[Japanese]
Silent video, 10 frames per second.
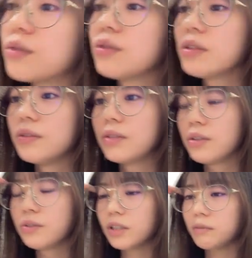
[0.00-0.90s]
本当にうさ
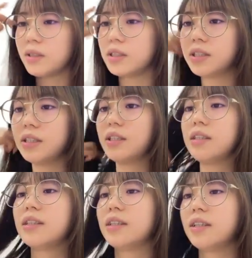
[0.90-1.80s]
ぎオンラインマジでいいこ
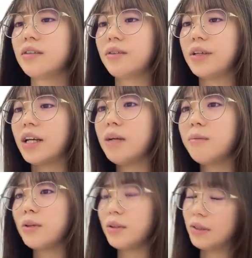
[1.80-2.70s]
れから
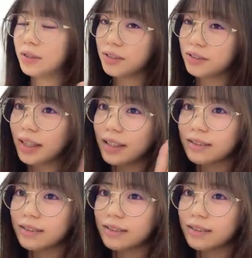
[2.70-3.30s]
もよろしくね